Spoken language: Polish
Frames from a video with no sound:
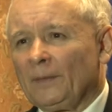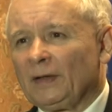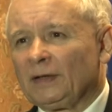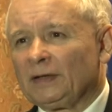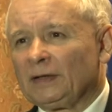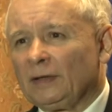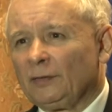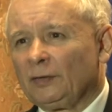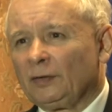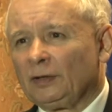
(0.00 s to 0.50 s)

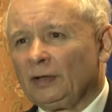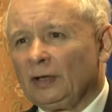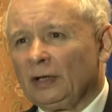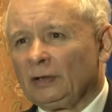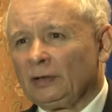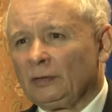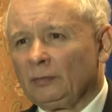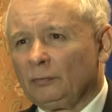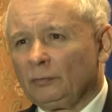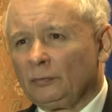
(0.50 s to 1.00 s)
nastawiony
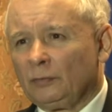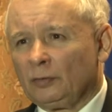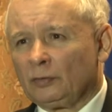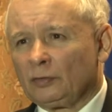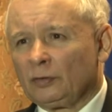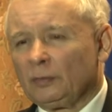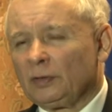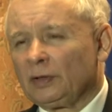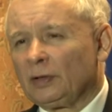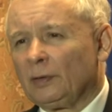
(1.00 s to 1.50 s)
na to,
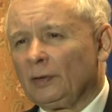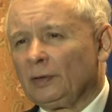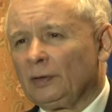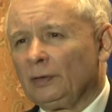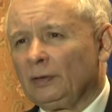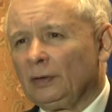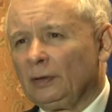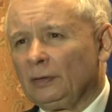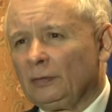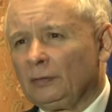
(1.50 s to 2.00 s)
żeby
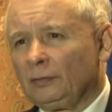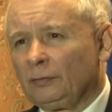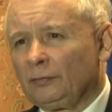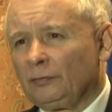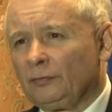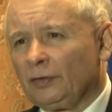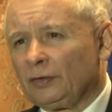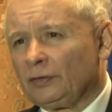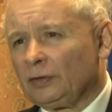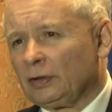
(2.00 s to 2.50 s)

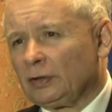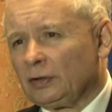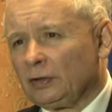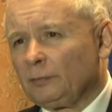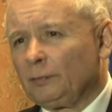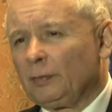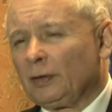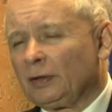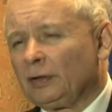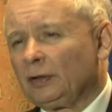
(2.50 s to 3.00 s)
załatwiać
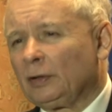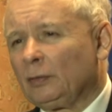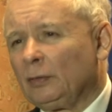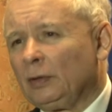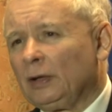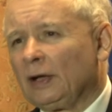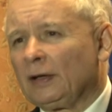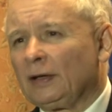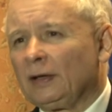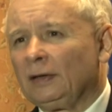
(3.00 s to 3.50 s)
jakieś
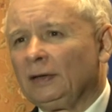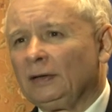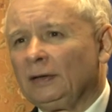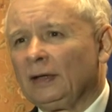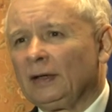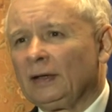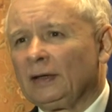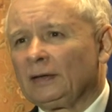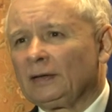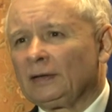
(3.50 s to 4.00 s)
partykularne
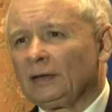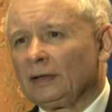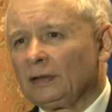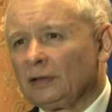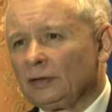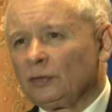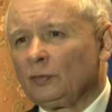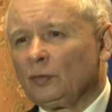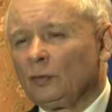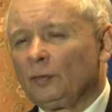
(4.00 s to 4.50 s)
interesy,
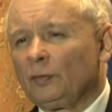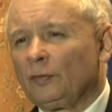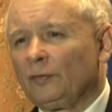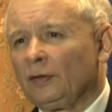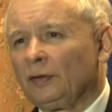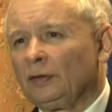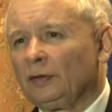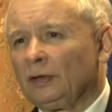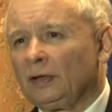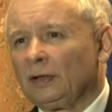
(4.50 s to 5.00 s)
jakieś
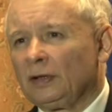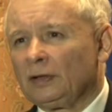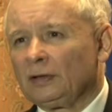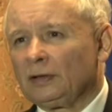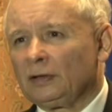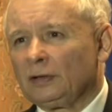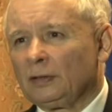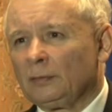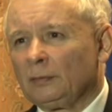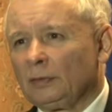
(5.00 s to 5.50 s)
grupowe
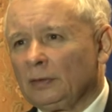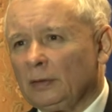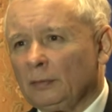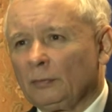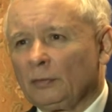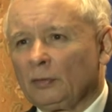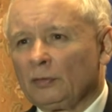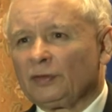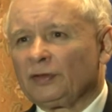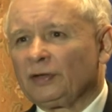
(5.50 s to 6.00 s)
interesy, żeby
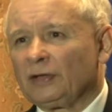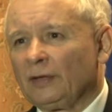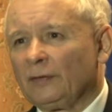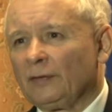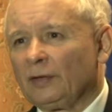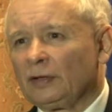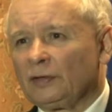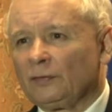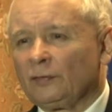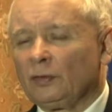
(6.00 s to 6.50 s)
tam
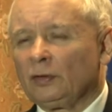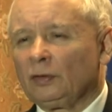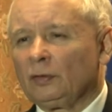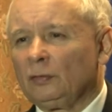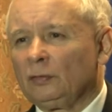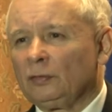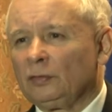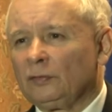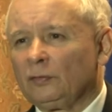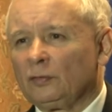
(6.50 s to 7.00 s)
rozstawiać
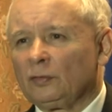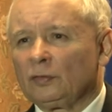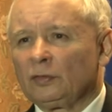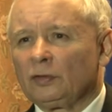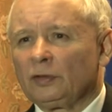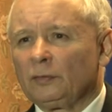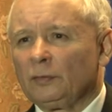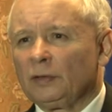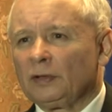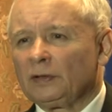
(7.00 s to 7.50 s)
swoich ludzi w
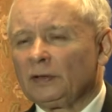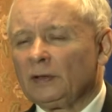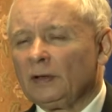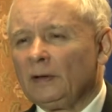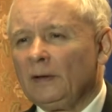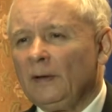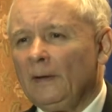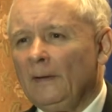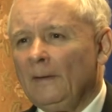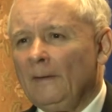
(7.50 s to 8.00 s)
różnych miejscach,